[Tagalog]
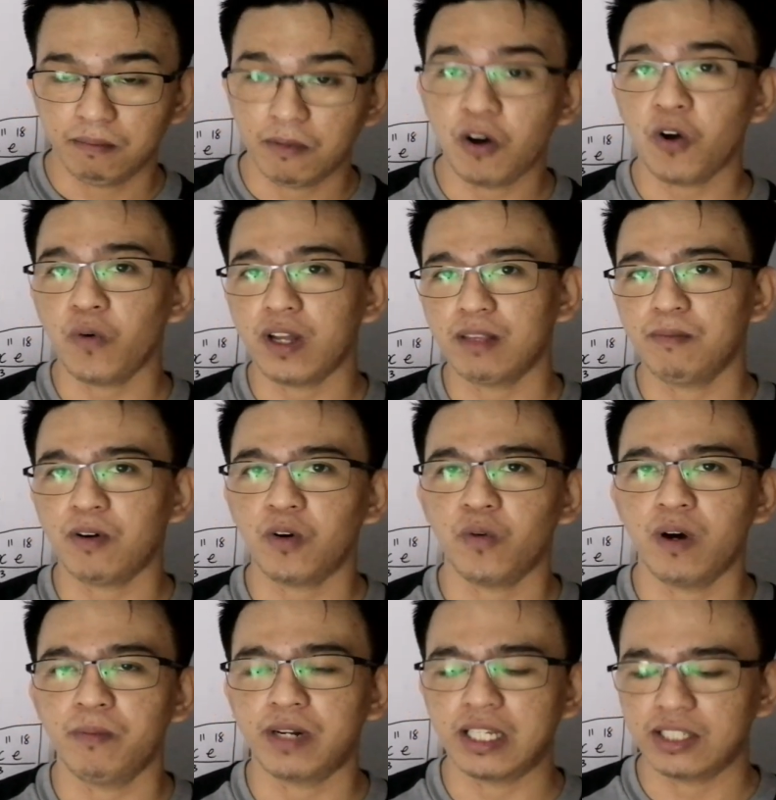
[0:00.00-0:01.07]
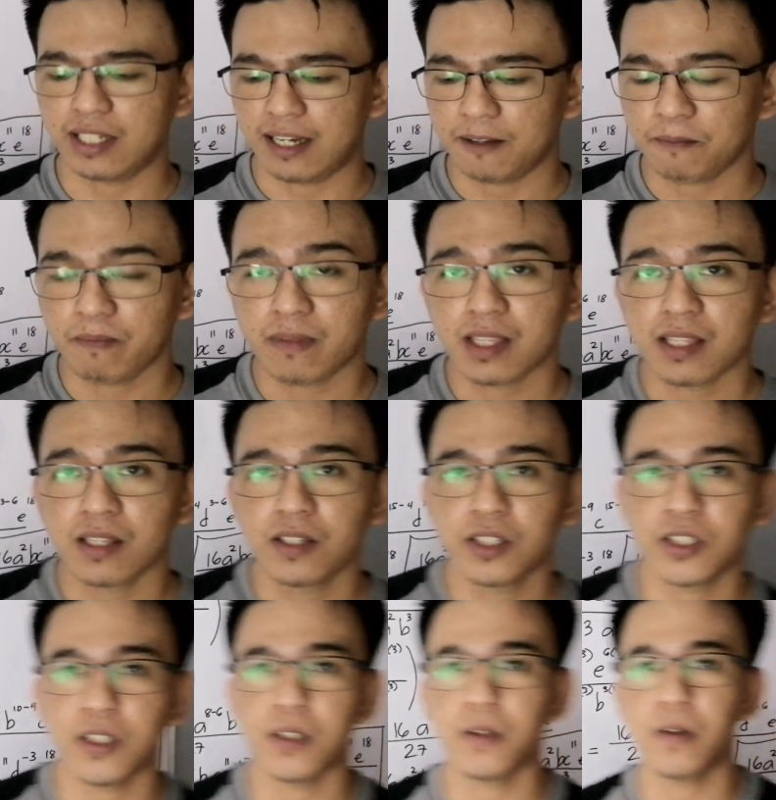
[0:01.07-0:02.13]
makukuha at makukuha mo rin siya.
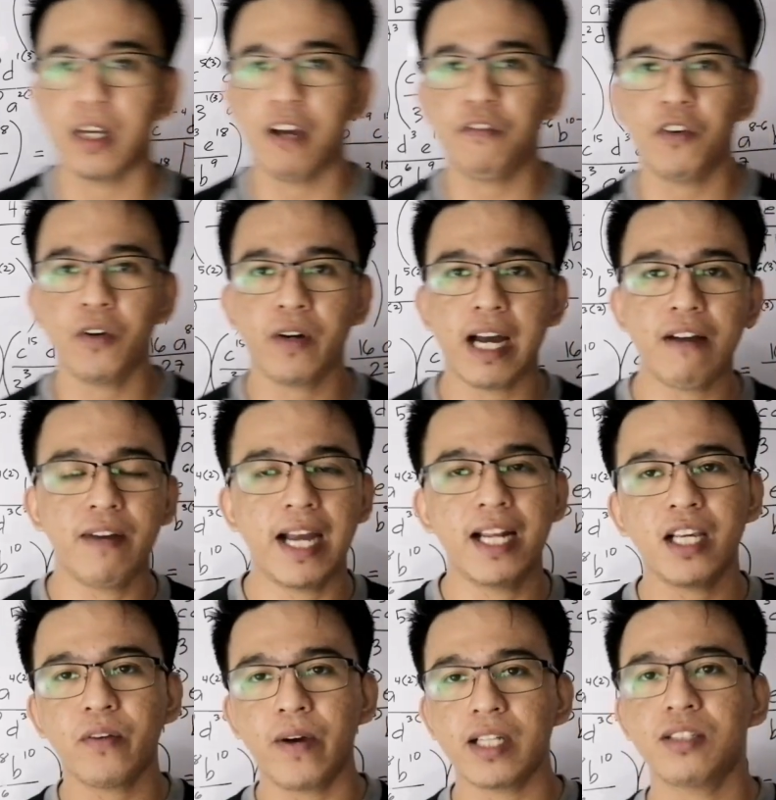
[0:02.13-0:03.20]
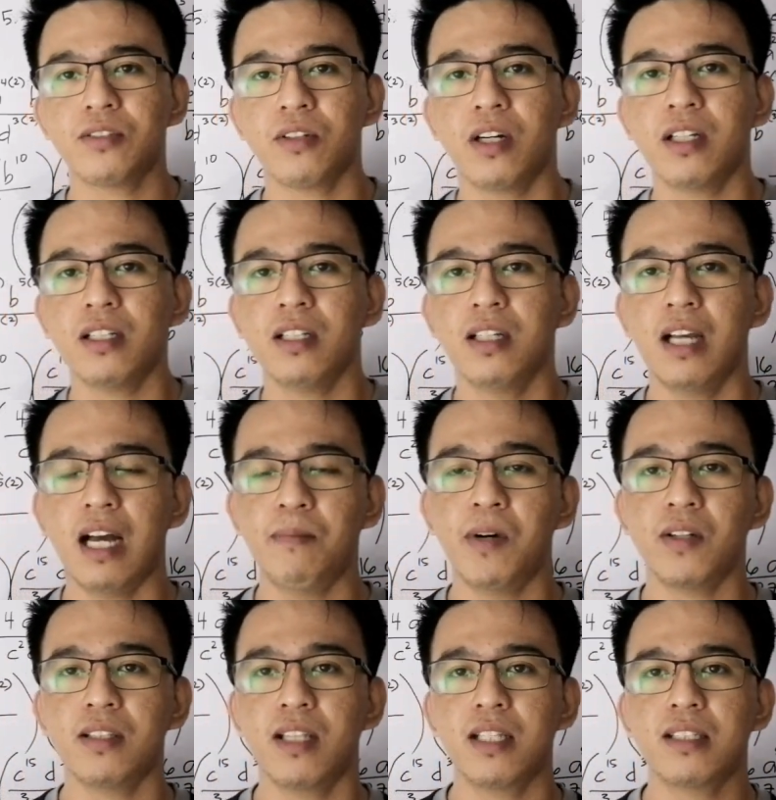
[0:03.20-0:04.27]
So, if you have any question
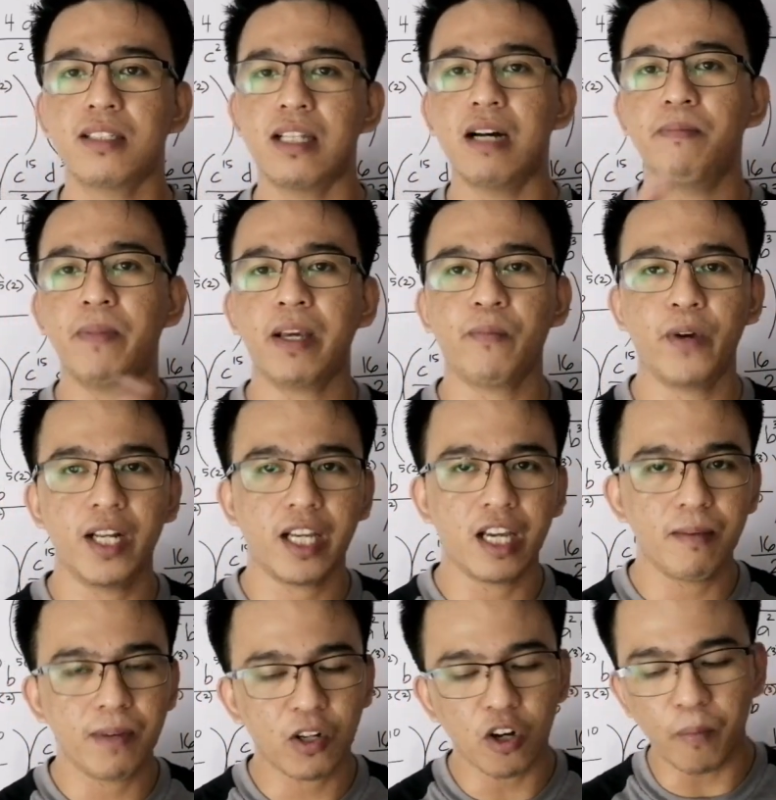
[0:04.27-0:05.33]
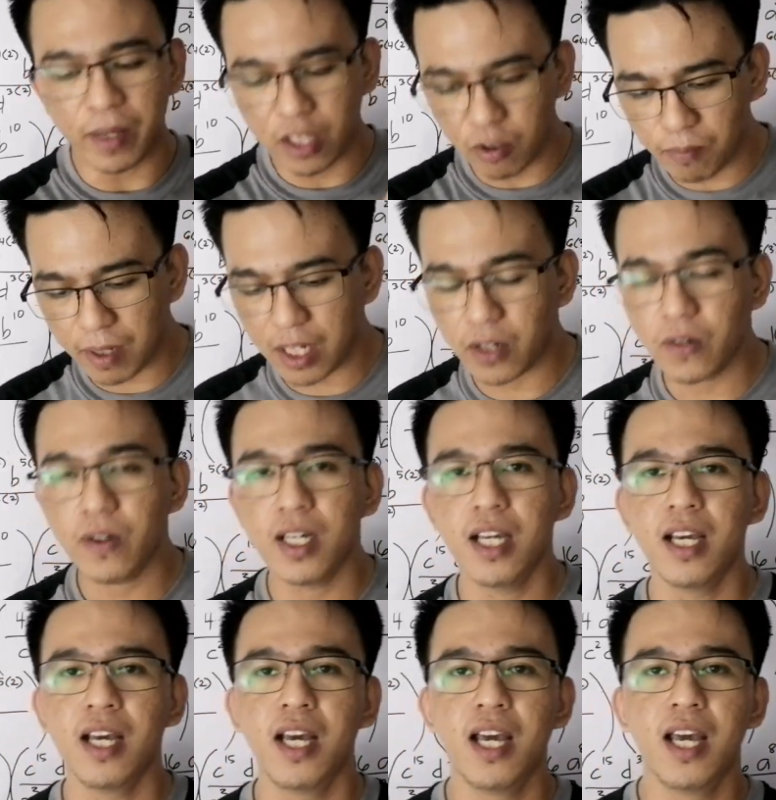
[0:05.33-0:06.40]
about this topic, pwede kayo mag-comment down below.
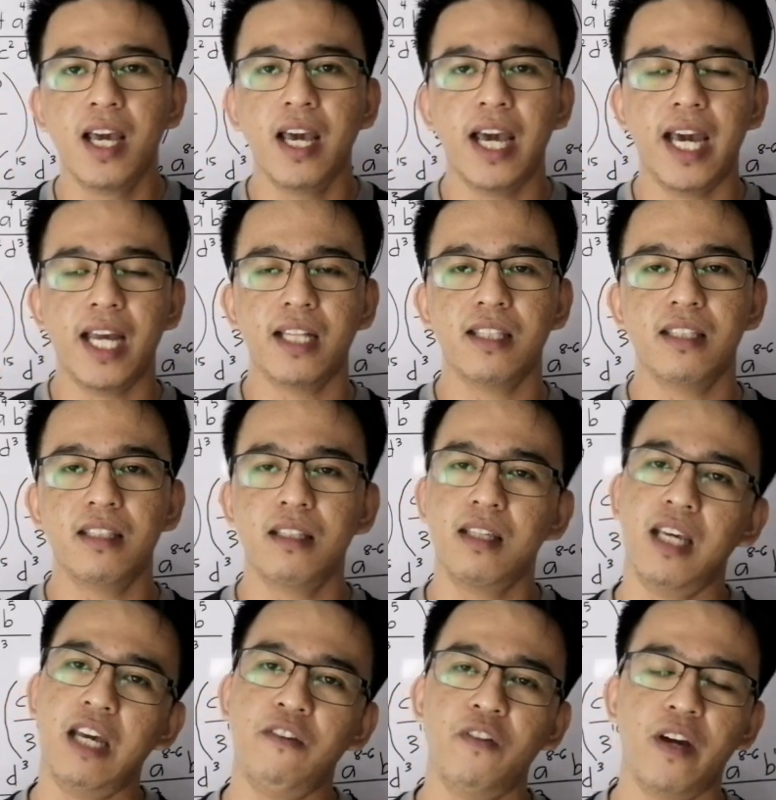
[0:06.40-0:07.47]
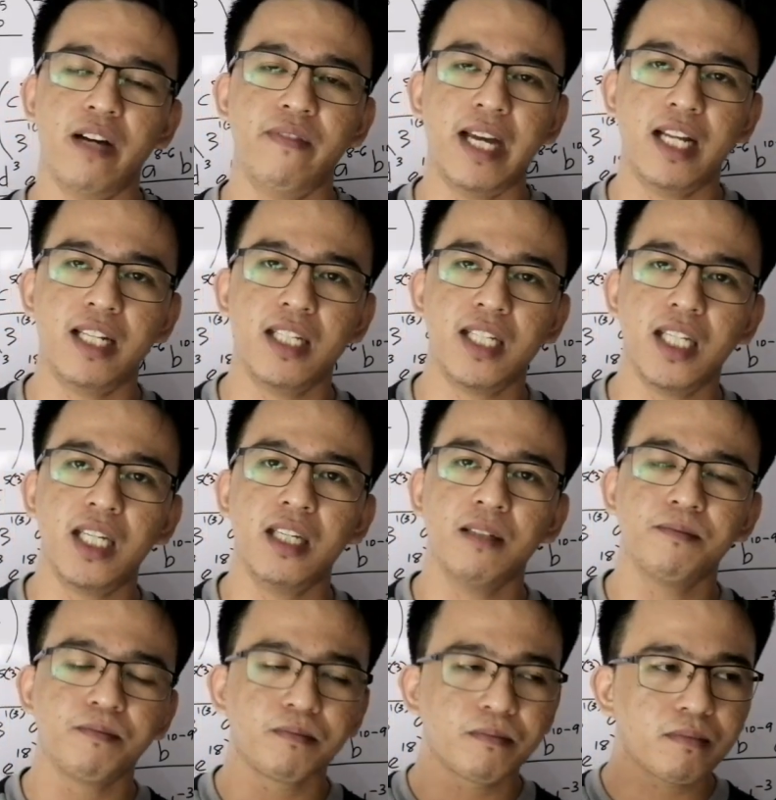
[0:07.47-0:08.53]
And if you have
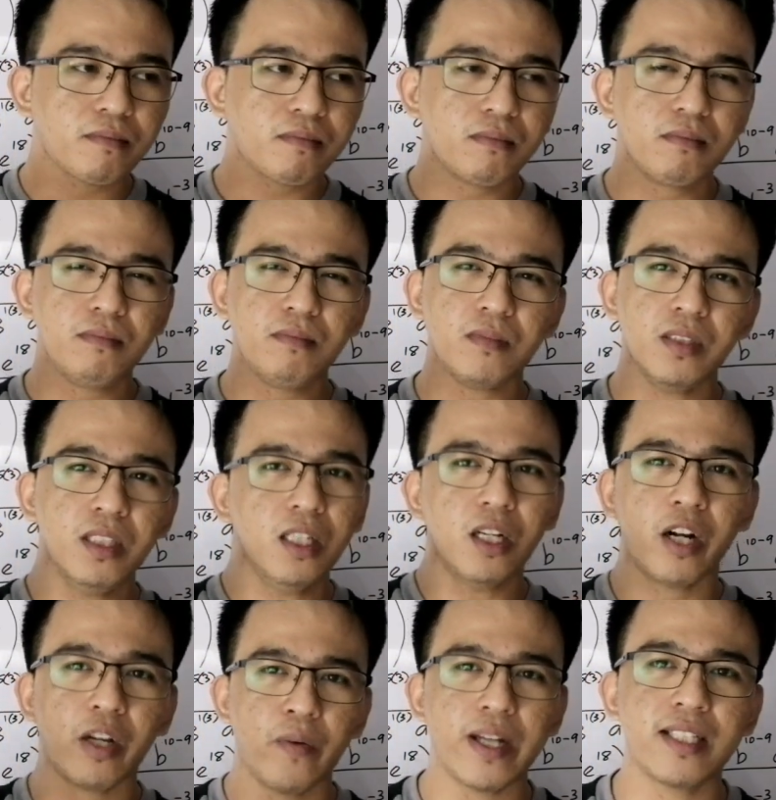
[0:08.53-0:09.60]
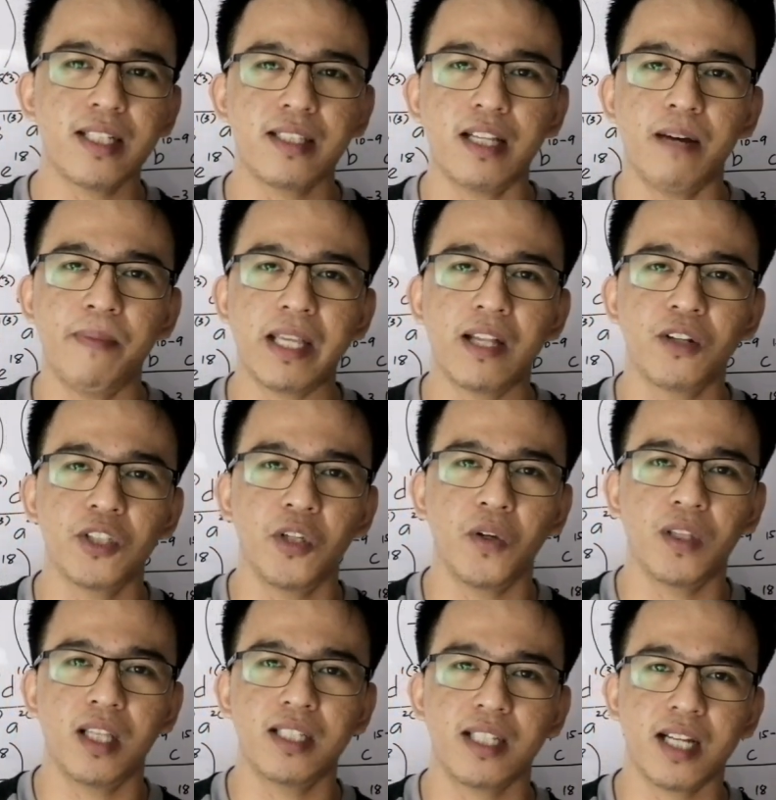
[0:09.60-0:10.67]
any requested topic na gusto
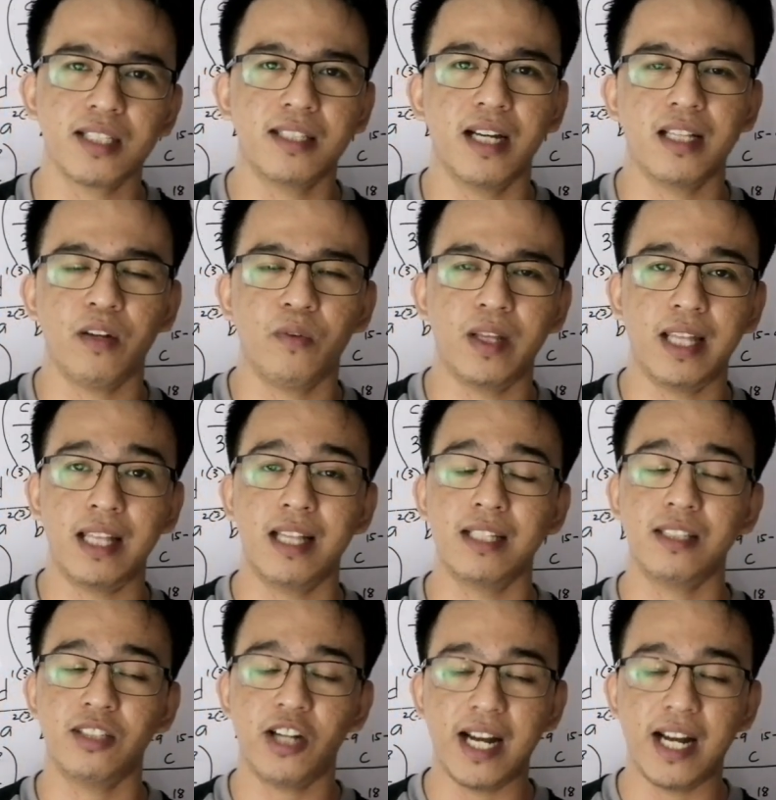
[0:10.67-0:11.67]
nyo i-discuss natin within this